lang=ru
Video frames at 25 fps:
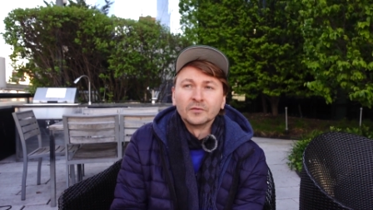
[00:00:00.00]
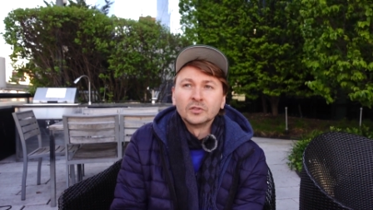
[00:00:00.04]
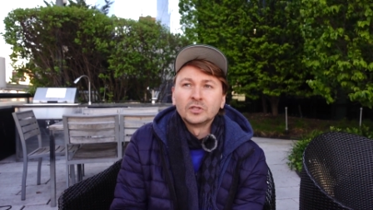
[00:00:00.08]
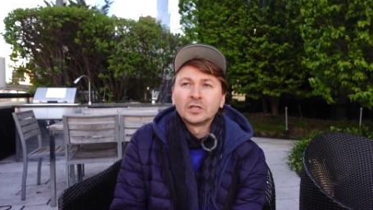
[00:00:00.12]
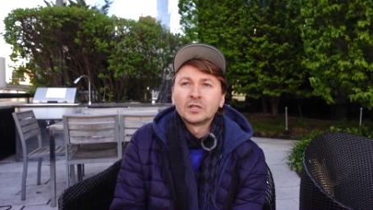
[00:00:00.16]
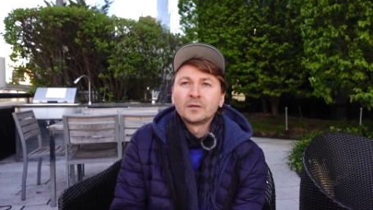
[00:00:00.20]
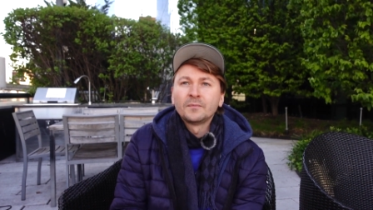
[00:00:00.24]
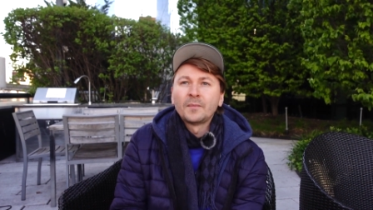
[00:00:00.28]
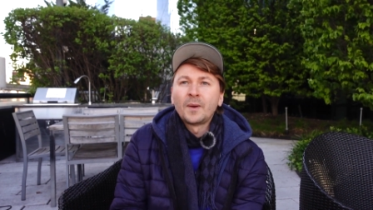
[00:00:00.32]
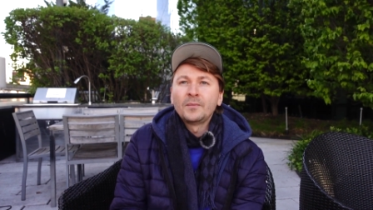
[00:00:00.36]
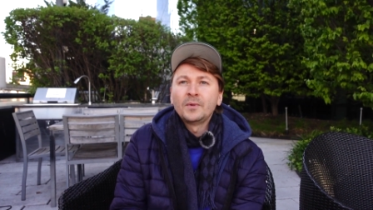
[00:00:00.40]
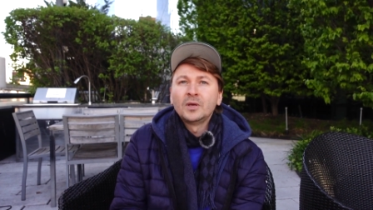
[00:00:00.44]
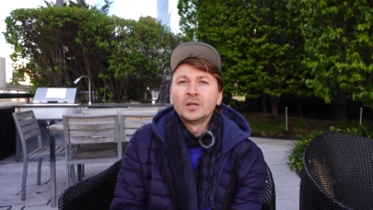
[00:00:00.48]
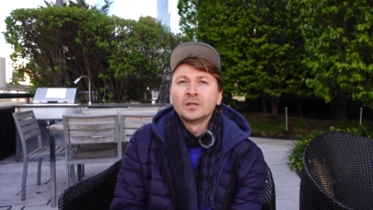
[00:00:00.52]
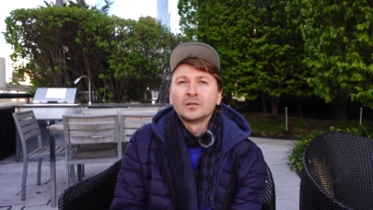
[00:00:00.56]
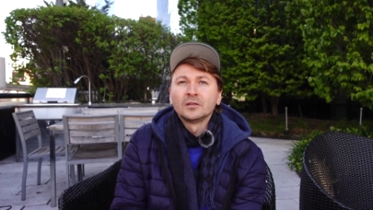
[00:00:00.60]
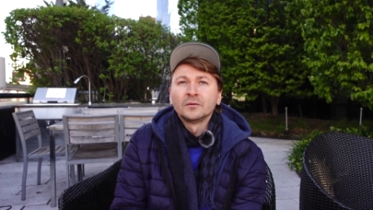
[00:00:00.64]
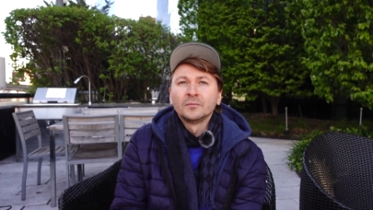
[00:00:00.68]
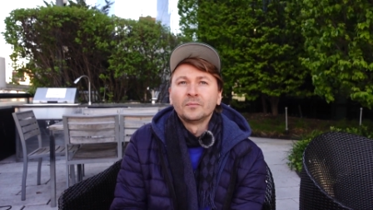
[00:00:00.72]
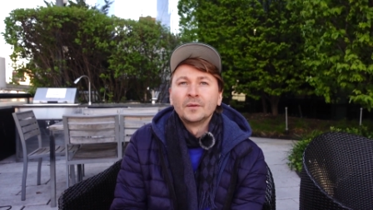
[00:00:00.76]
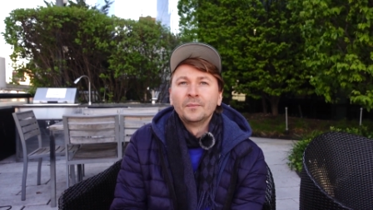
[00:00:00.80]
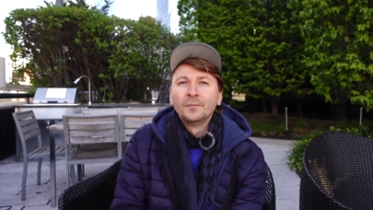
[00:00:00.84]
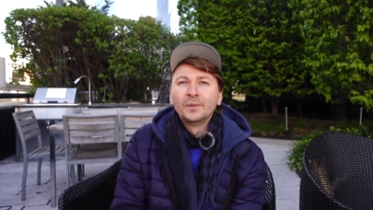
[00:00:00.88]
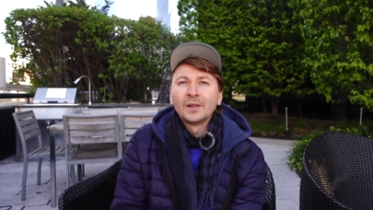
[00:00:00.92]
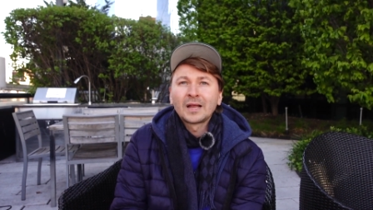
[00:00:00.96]
Вот этот
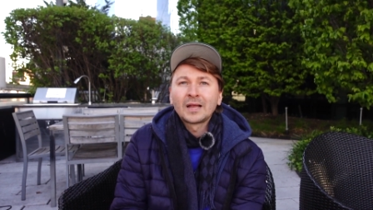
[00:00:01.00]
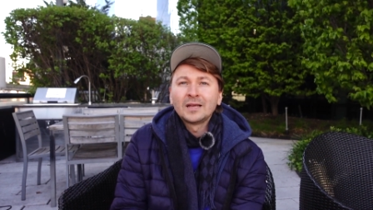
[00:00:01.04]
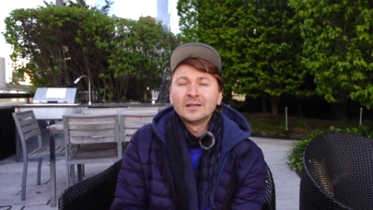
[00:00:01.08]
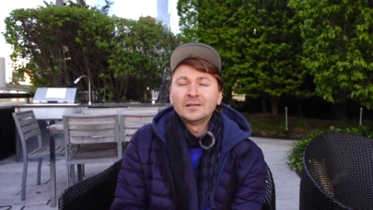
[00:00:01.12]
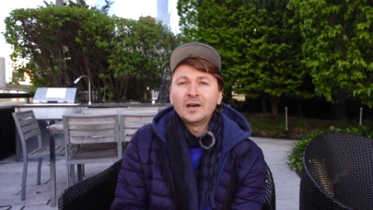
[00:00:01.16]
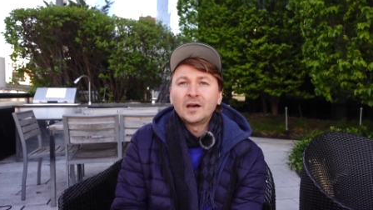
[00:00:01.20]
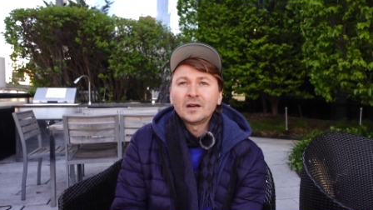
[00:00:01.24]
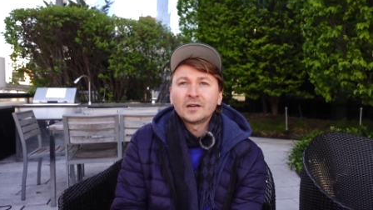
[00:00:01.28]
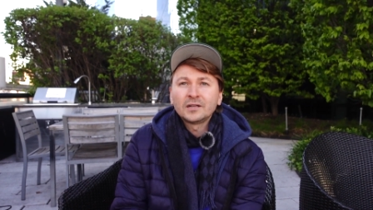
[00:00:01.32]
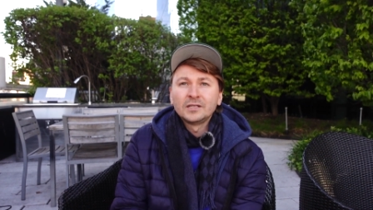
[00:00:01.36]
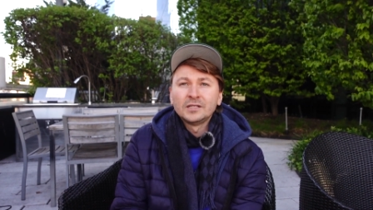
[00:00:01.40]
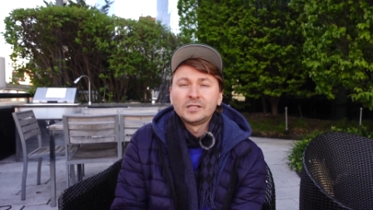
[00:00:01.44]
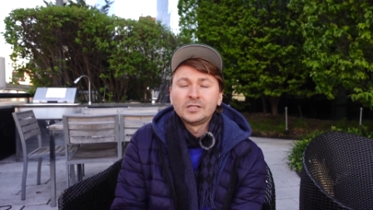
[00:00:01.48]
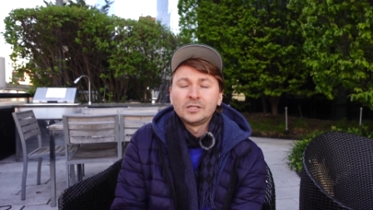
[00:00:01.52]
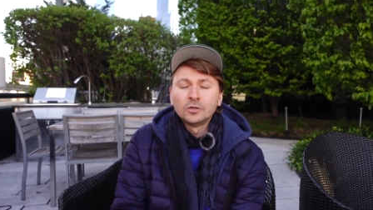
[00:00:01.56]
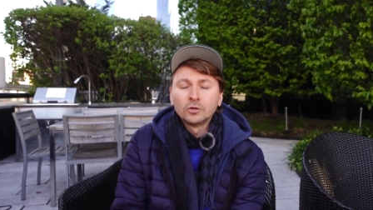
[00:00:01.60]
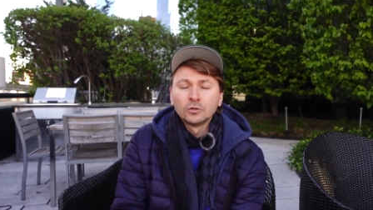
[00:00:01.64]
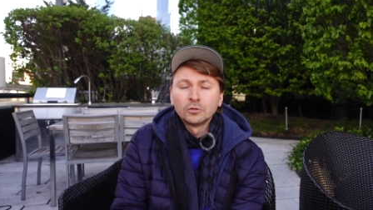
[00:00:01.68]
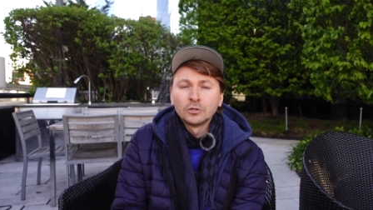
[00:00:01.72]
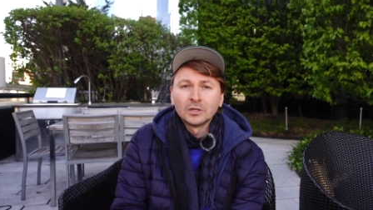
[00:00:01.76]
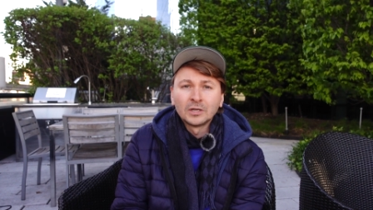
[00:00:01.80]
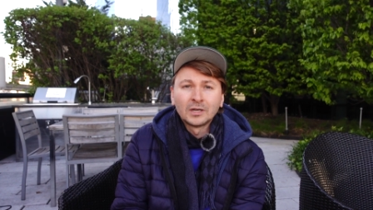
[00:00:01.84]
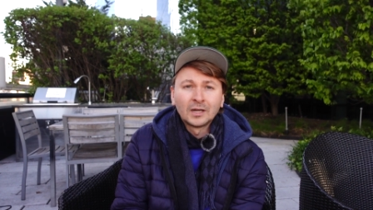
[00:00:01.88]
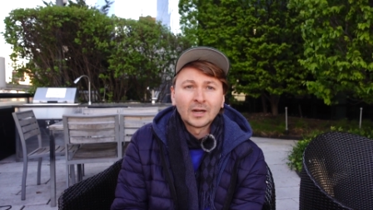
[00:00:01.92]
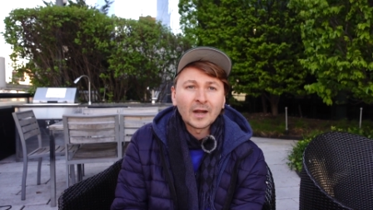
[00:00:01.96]
момент благодарности,
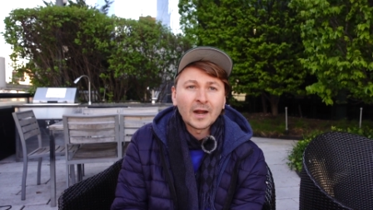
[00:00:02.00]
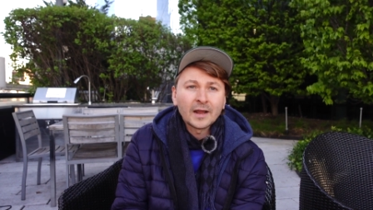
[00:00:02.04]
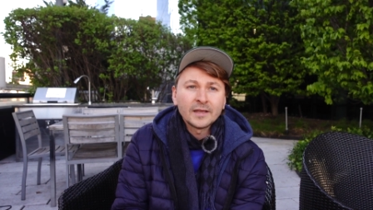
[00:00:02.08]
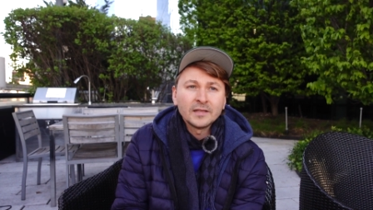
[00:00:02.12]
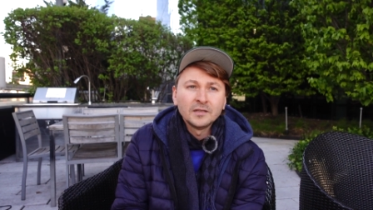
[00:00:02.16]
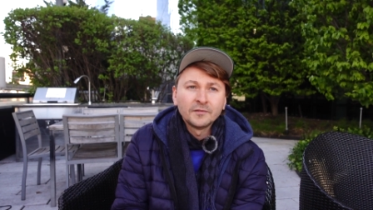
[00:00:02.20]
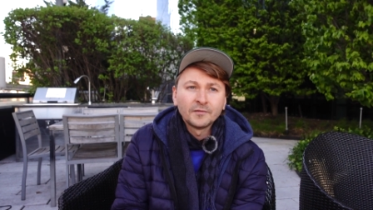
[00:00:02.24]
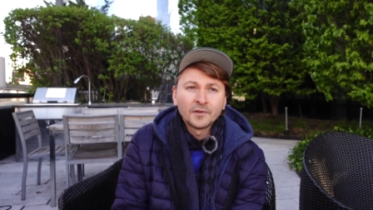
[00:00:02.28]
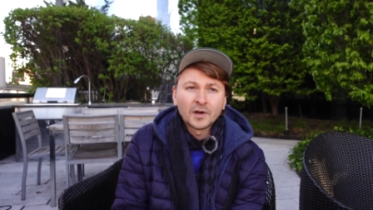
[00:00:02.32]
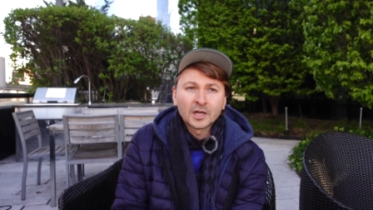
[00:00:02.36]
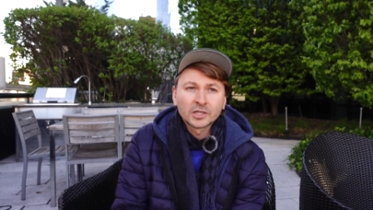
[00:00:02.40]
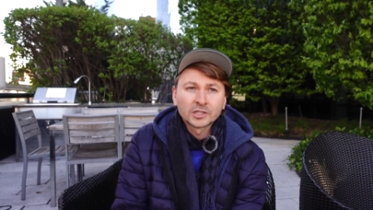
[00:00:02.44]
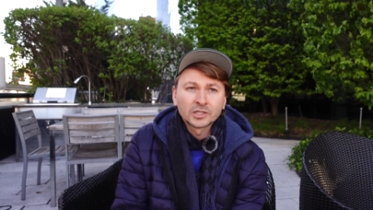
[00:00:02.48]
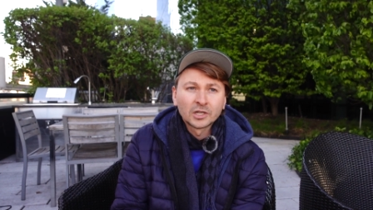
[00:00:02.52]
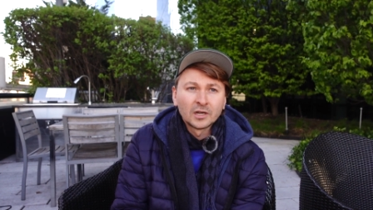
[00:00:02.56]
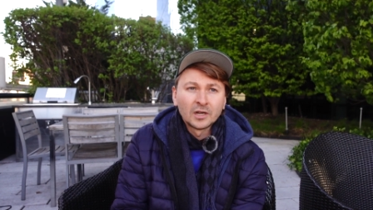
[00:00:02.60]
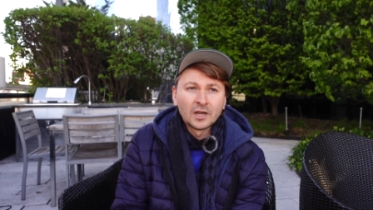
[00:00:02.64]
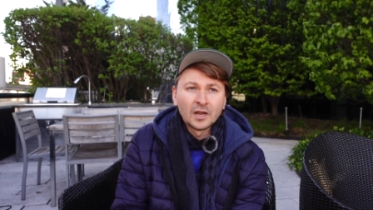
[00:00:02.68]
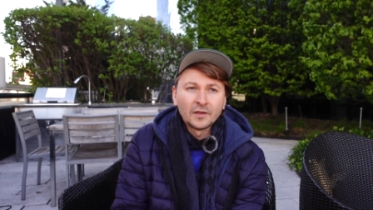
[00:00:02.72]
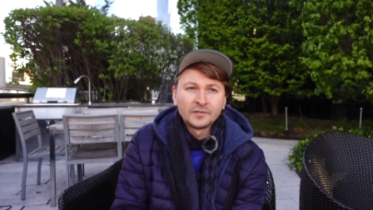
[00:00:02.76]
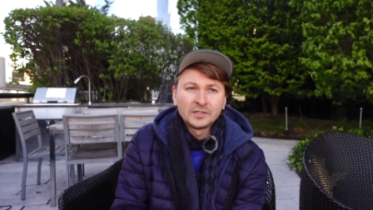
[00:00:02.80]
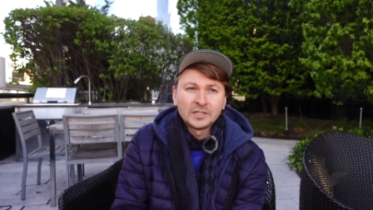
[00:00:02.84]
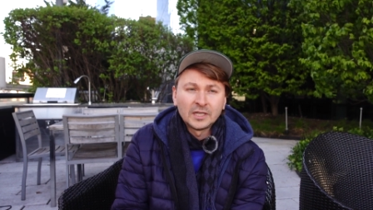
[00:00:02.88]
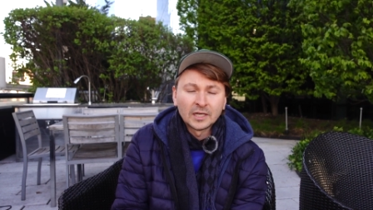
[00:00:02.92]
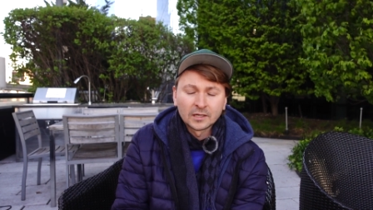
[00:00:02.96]
он крайне важен
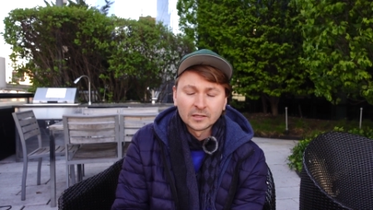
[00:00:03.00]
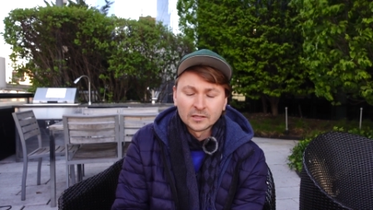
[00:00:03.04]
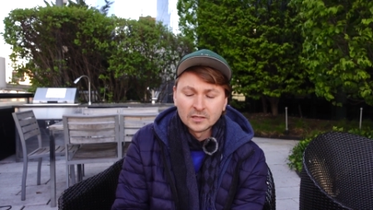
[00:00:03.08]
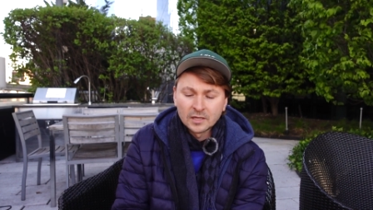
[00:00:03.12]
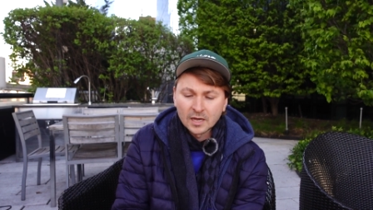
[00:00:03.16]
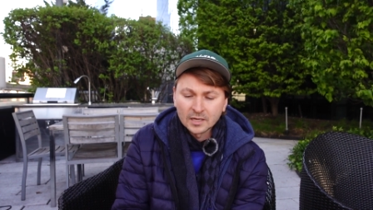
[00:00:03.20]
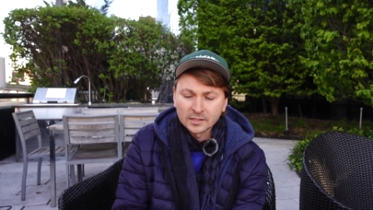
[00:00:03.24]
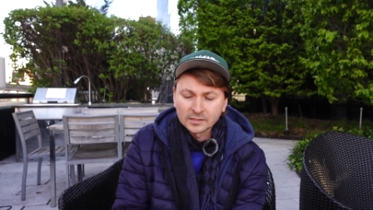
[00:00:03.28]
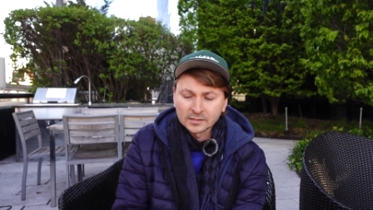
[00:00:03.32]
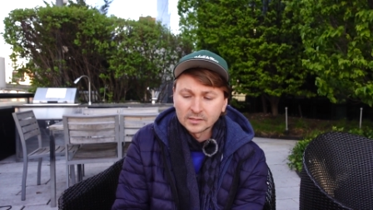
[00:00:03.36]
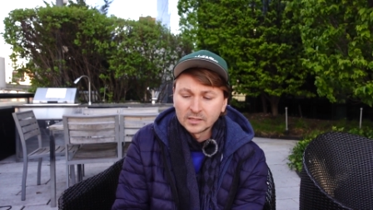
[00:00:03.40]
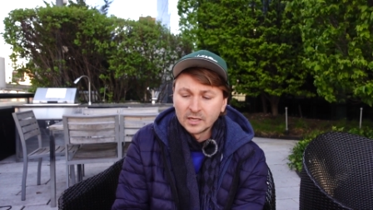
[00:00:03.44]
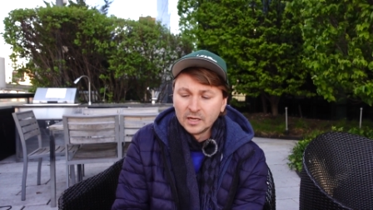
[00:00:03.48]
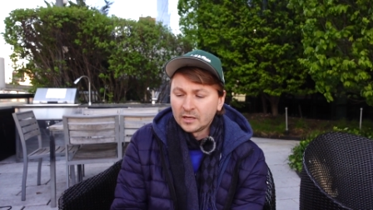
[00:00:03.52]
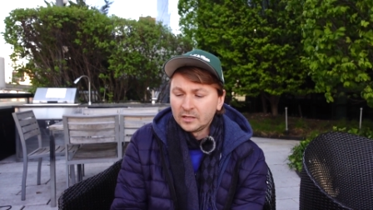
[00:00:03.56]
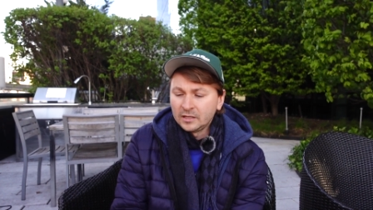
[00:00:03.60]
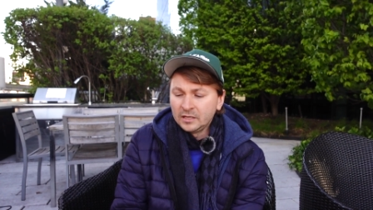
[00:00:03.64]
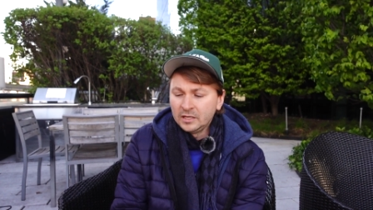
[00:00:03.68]
для всех нас.